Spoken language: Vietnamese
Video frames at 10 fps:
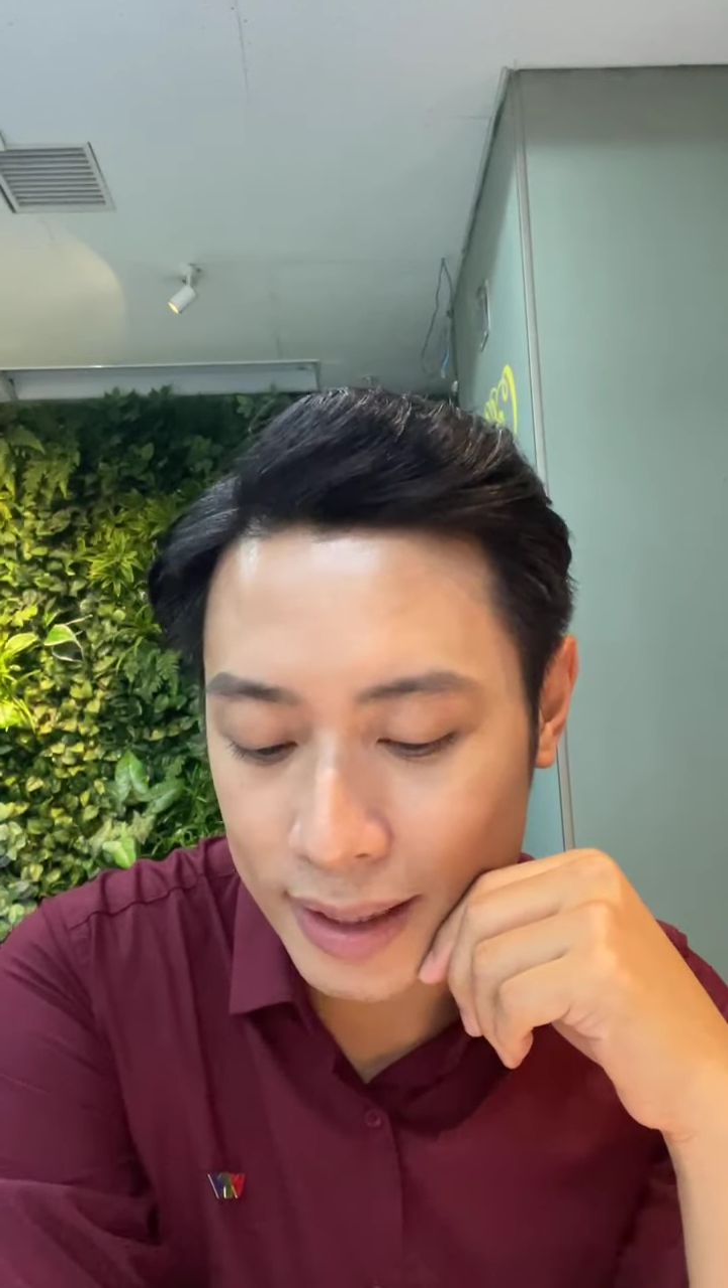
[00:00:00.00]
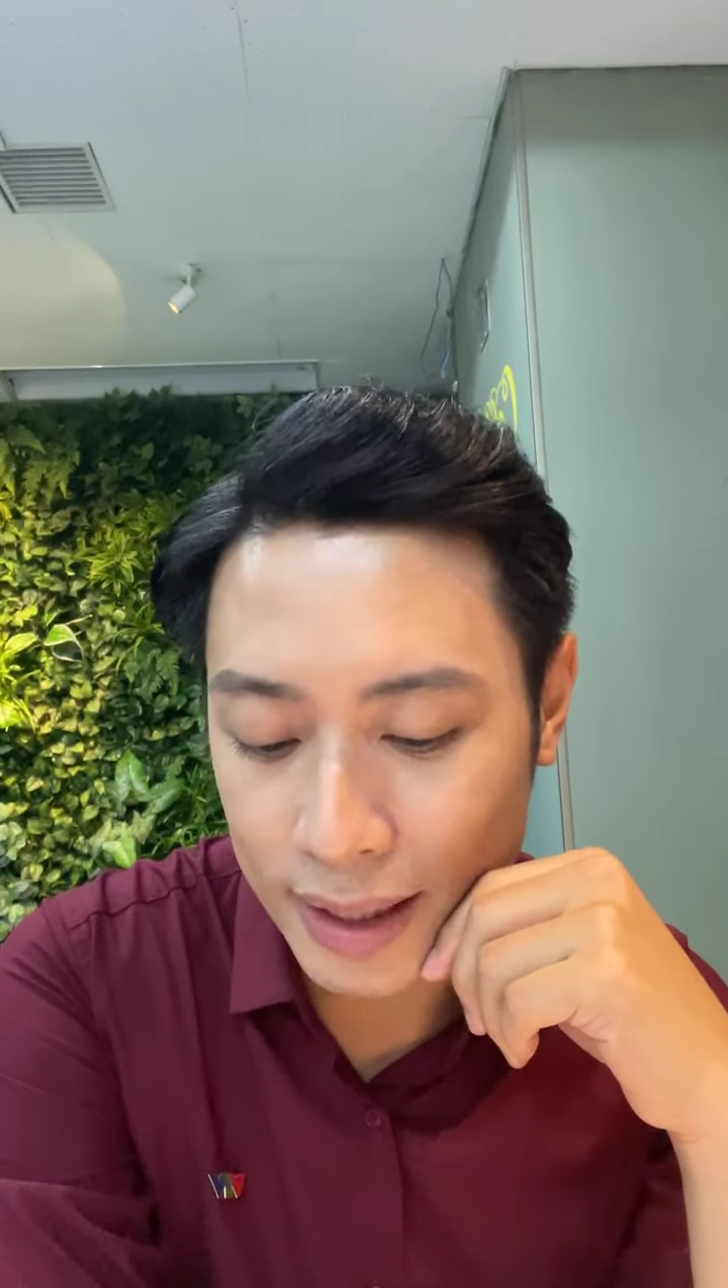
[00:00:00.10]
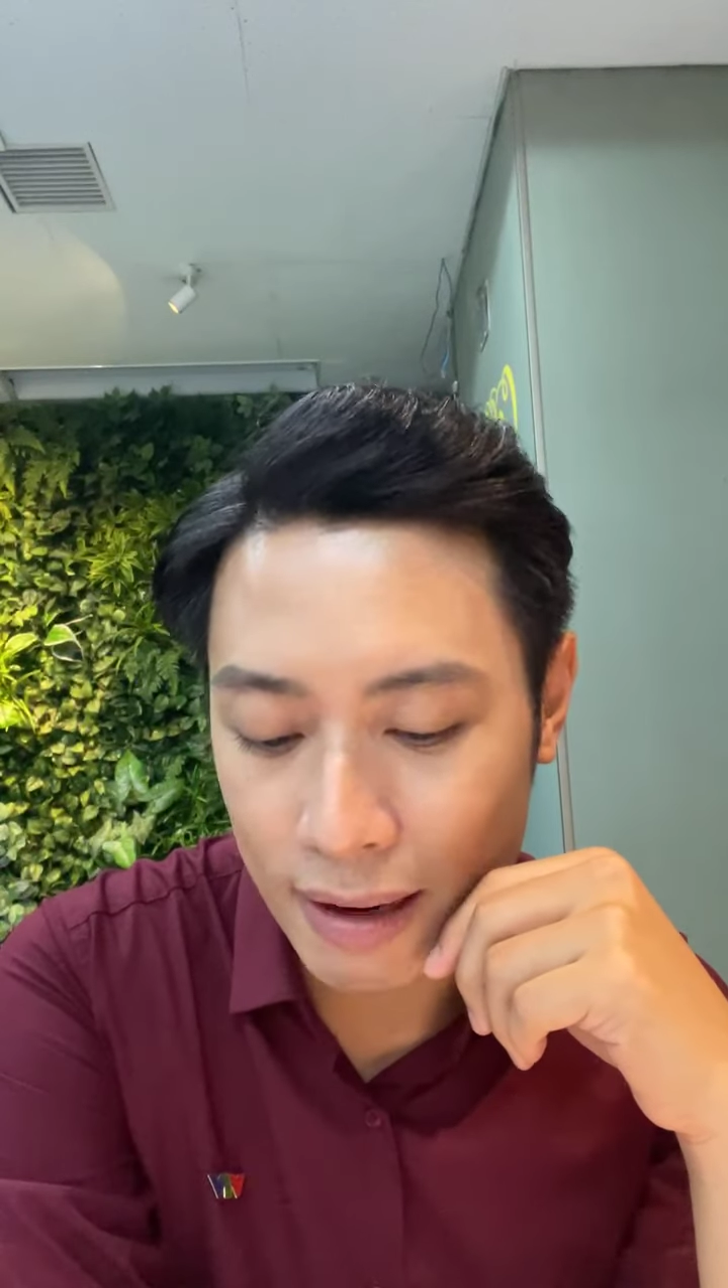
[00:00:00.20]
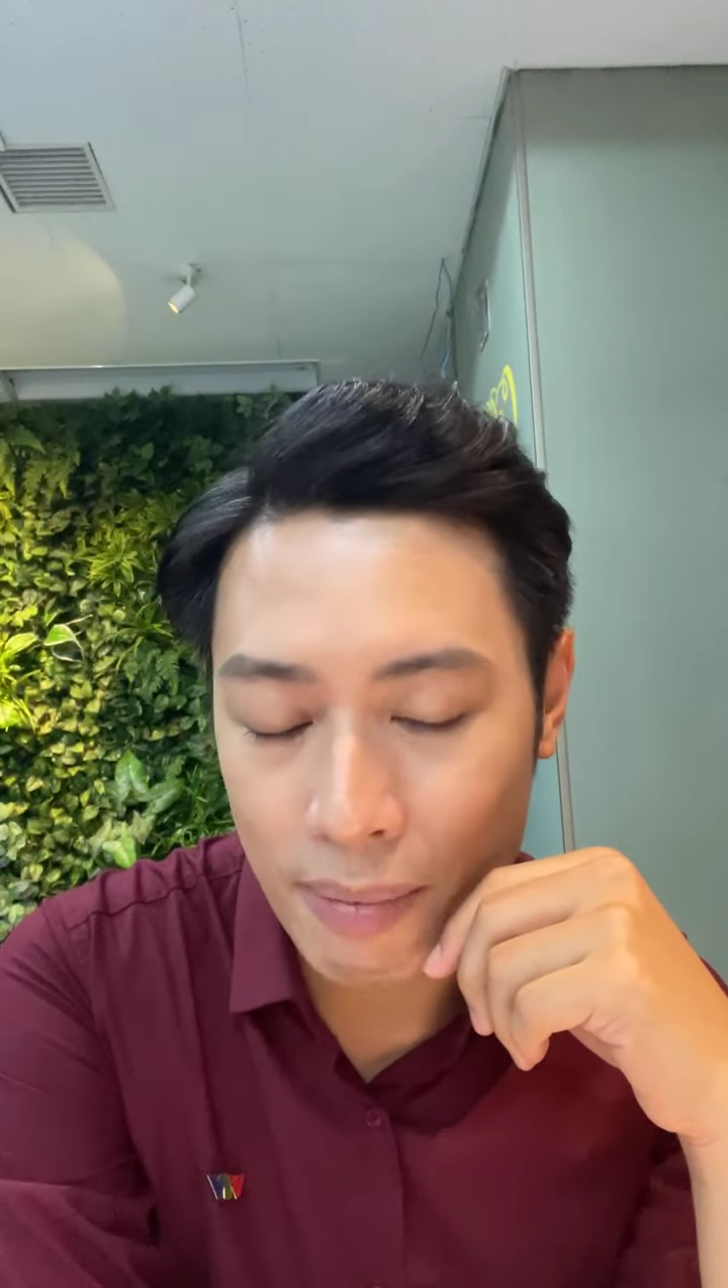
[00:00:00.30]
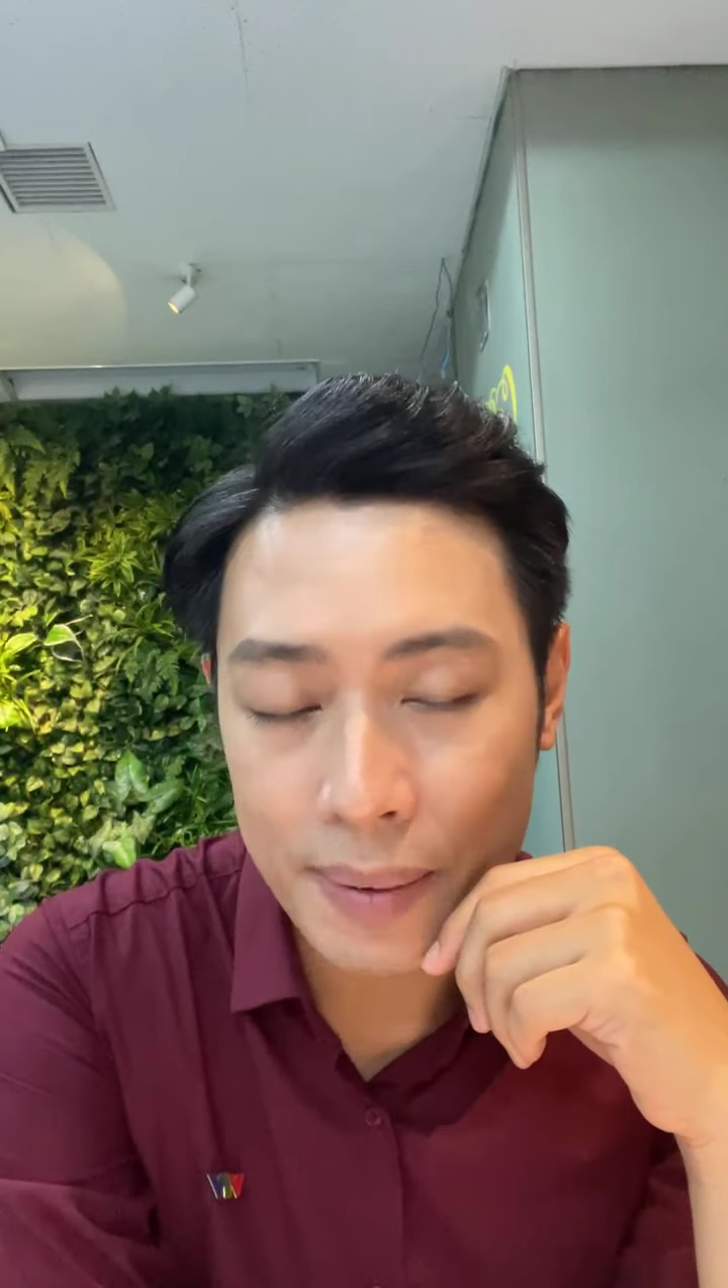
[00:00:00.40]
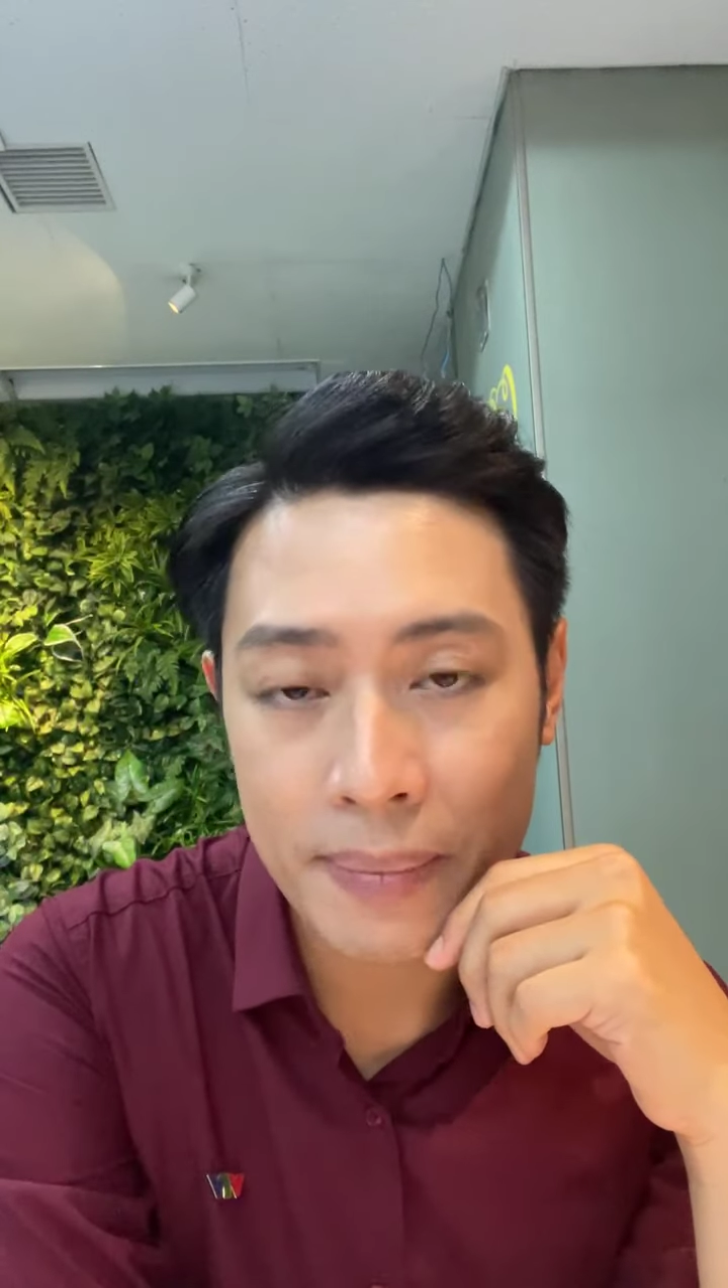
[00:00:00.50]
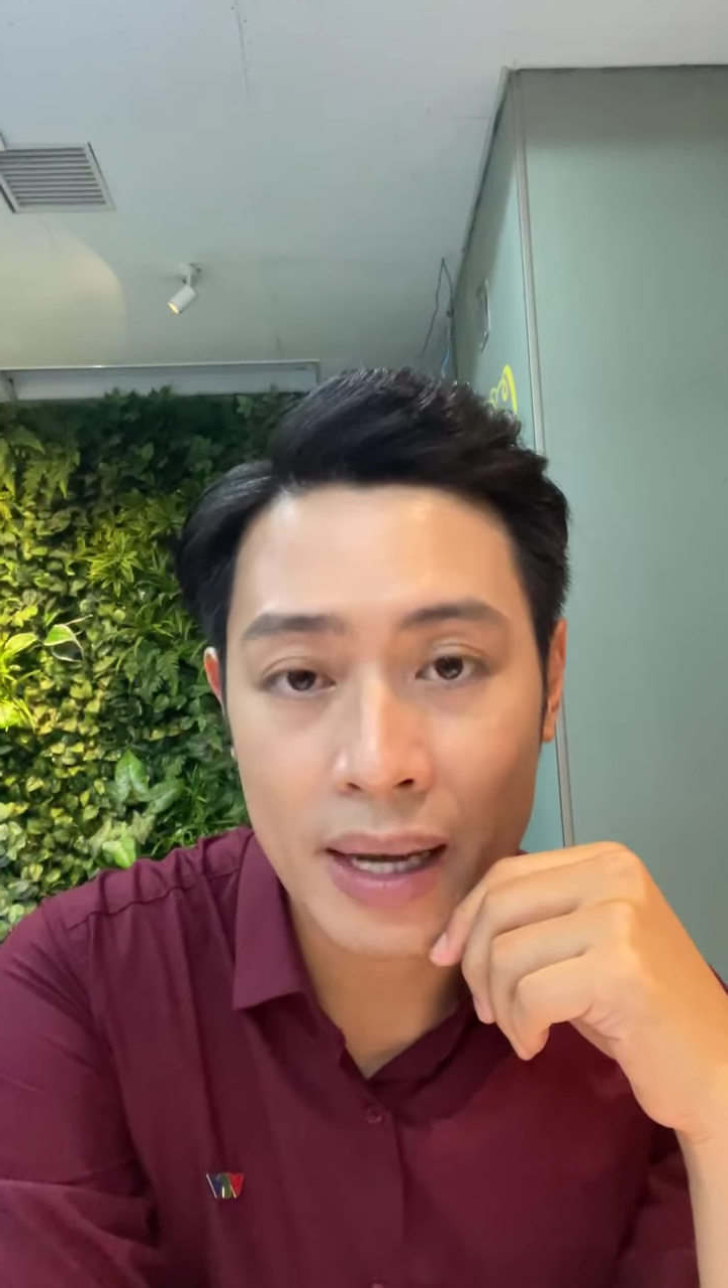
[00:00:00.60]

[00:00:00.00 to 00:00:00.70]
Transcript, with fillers: rất là mát